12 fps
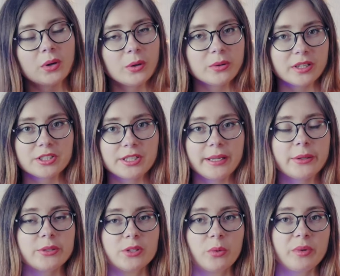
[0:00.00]
Hola
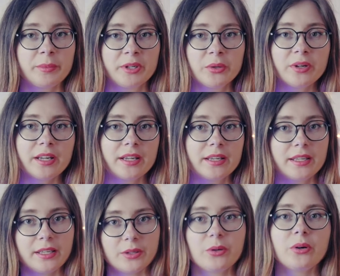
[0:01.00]
crechileros, lo primero que
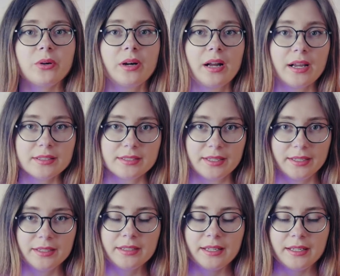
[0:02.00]
quiero
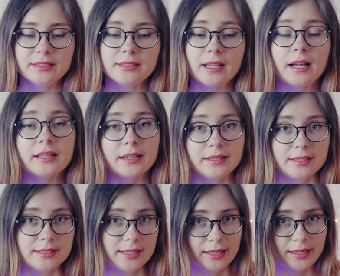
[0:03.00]
hacer es
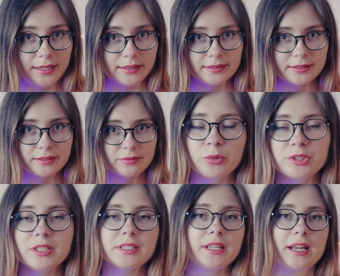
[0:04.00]
agradecerles.
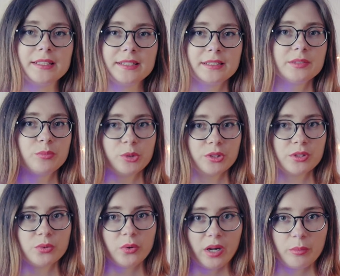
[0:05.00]
Muchas gracias por
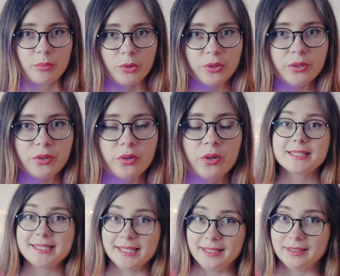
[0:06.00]
su apoyo.
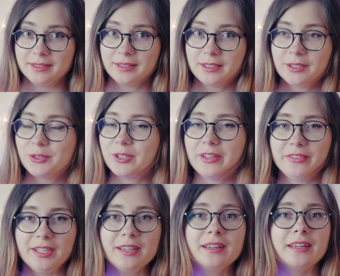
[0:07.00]
Sí,
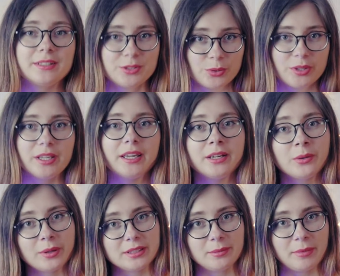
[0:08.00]
Todavía estoy en
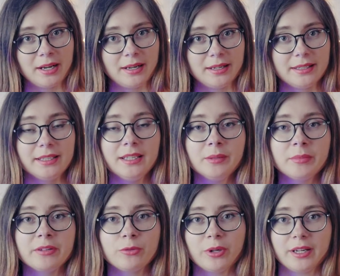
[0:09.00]
Guatemala y
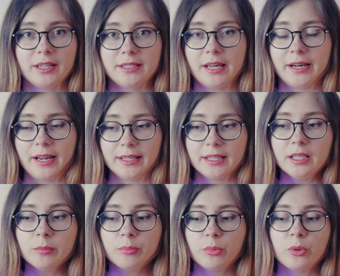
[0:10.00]
me voy a quedar
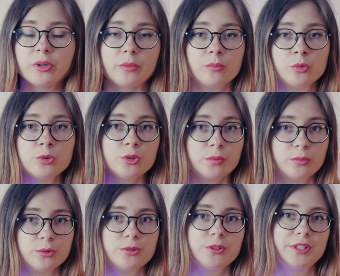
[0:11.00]
aquí por mucho,
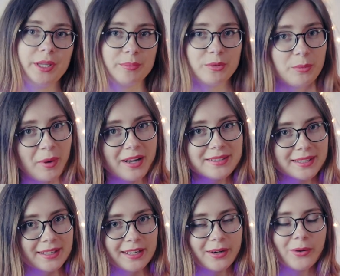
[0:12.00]
mucho tiempo más,
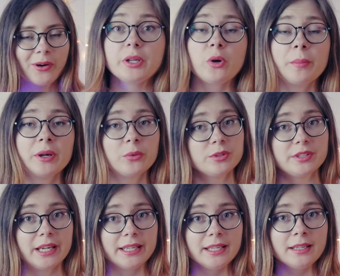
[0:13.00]
creo, pero me
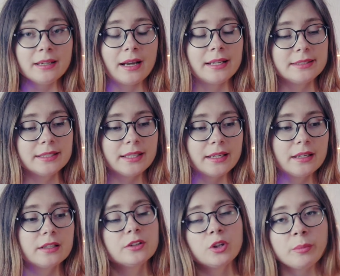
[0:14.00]
gusta aquí, así
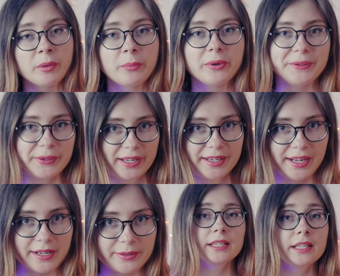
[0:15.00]
que no me puedo
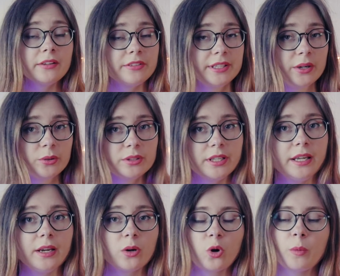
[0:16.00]
quejar. En el video
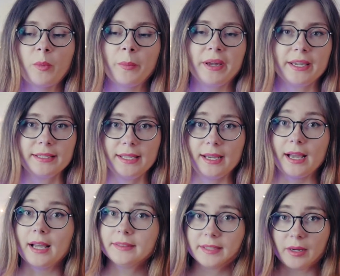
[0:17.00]
de cómo me quedé
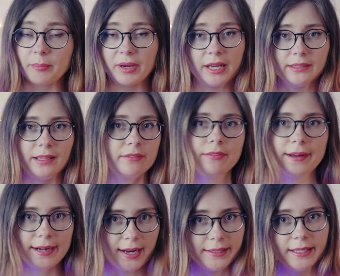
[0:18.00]
atrapada,
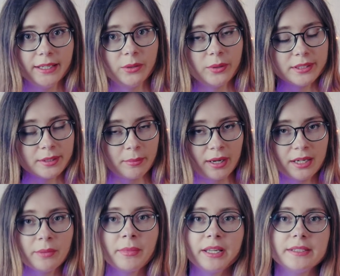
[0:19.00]
varada en
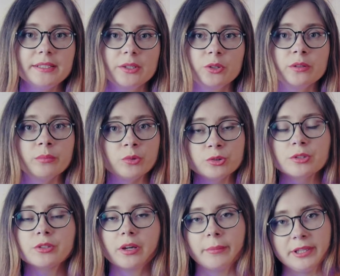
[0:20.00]
Guatemala, me hicieron
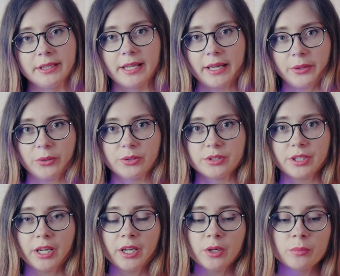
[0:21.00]
muchos comentarios
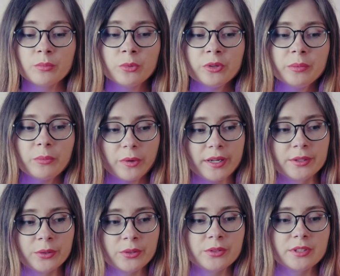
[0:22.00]
muy
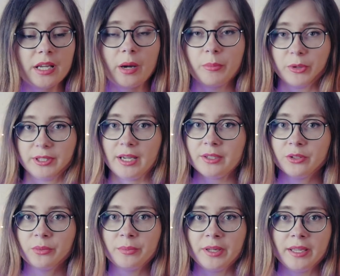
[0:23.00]
buenos,
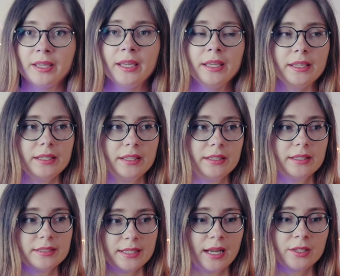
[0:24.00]
apoyándome y
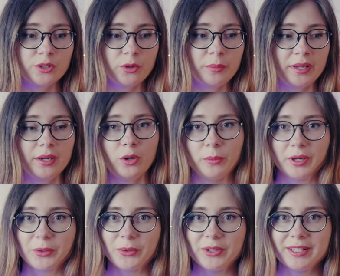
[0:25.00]
deseándome lo
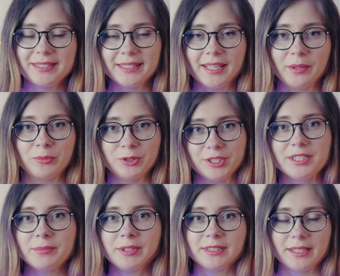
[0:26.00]
mejor, así que
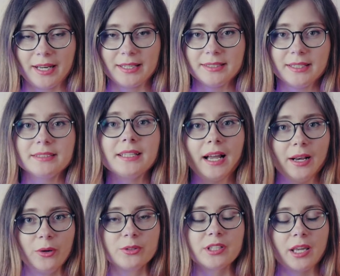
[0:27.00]
muchísimas gracias a
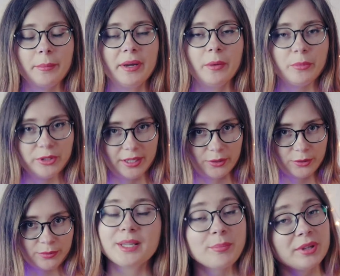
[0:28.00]
los que me
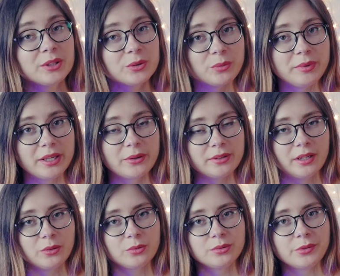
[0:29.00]
apoyaron. También hubieron
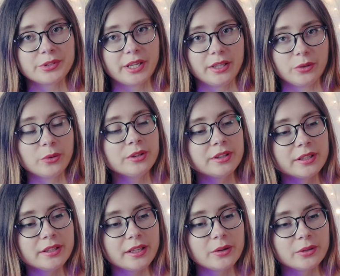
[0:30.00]
algunos que no
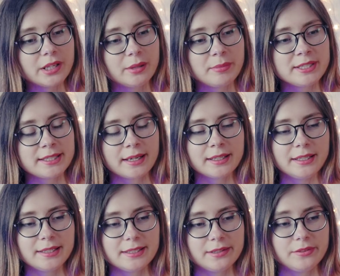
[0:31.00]
entendieron el mensaje
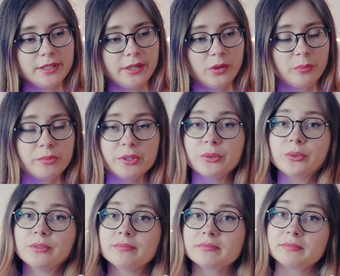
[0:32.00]
de ese video,
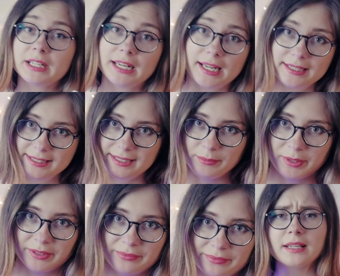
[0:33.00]
pero lástima.